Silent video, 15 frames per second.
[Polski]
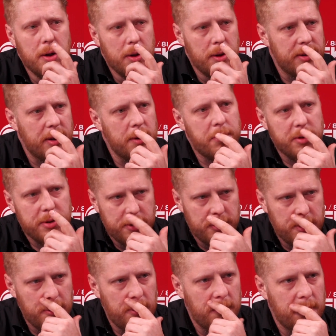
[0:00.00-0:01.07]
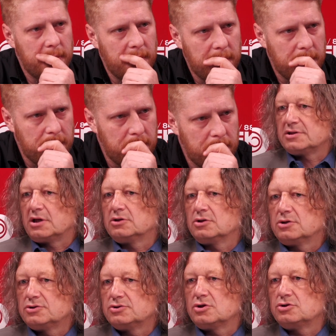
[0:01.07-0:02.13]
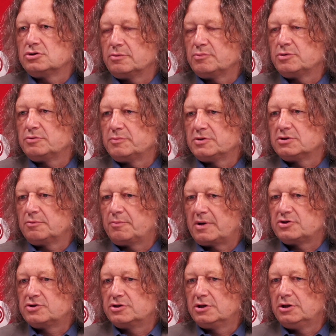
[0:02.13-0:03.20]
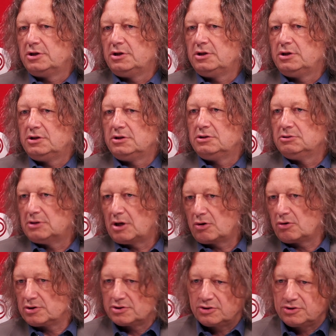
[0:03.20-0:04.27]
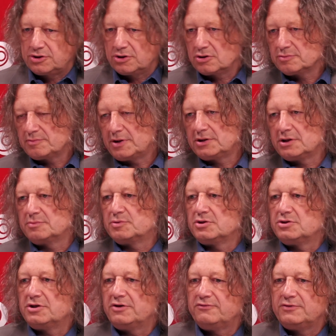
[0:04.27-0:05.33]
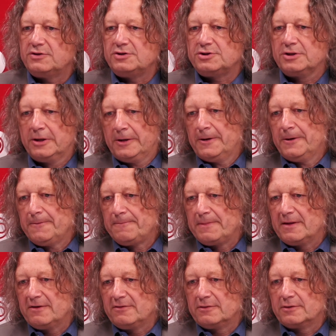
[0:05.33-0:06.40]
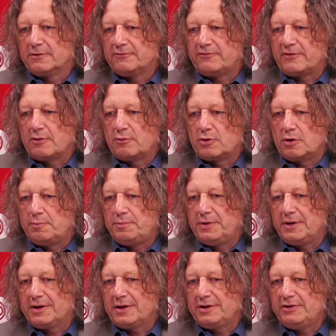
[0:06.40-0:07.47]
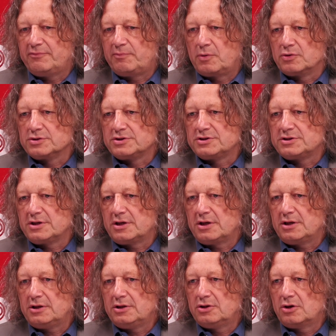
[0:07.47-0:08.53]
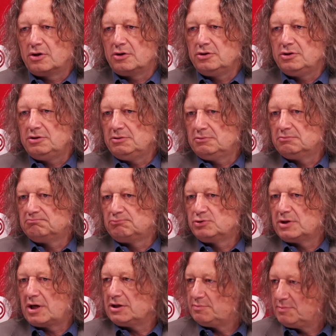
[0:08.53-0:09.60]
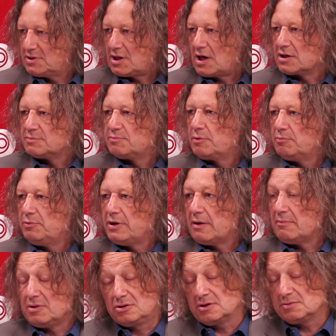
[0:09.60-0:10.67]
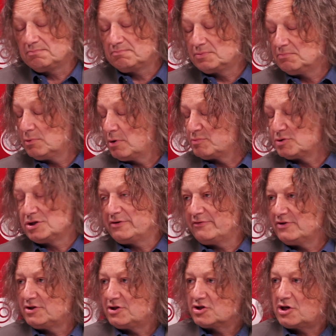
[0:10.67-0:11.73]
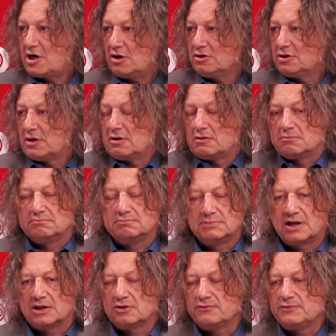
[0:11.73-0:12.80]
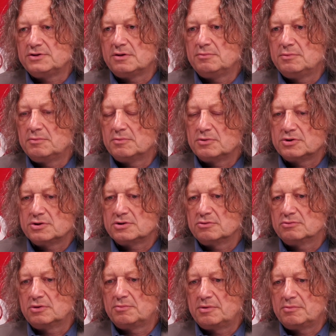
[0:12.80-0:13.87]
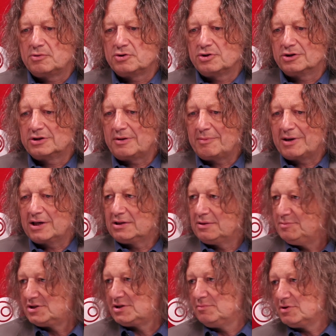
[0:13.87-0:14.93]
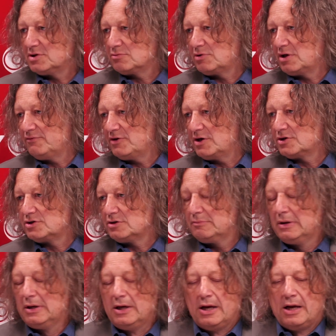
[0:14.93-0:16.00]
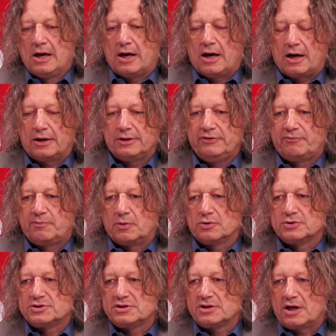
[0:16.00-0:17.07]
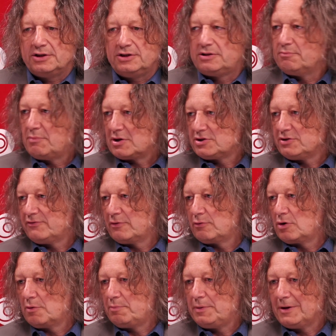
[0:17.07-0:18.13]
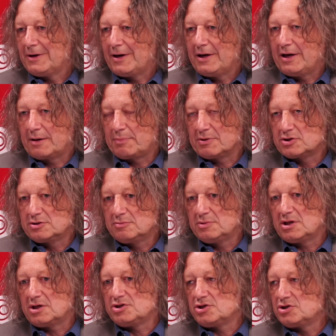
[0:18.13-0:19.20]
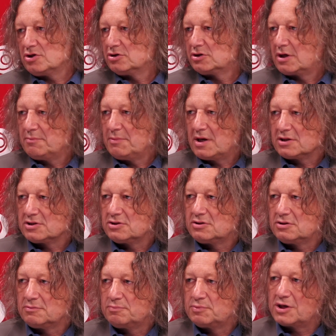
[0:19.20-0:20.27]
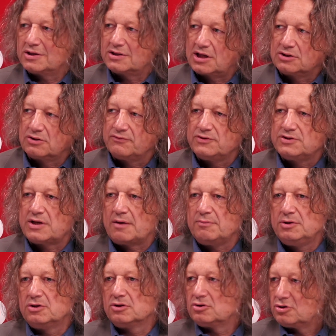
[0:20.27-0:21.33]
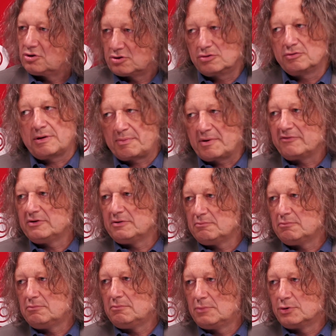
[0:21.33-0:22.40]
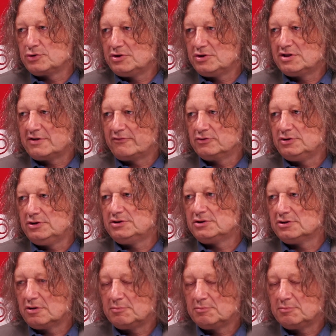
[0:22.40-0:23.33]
E, to jest szansa. To jest coś, co myśmy zobaczyli na horyzoncie rozmaitych przedsięwzięć Y, w Europie i w Polsce. No i uznaliśmy tak, spróbujemy. To było przedsięwzięcie szalone. Katowice, mimo że są dobrym ośrodkiem akademickim, nie są największym ani w Polsce, ani tym bardziej w Europie. A jak patrzymy na dziesiątkę miast przed Katowicami, no to to są naprawdę mocni zawodnicy.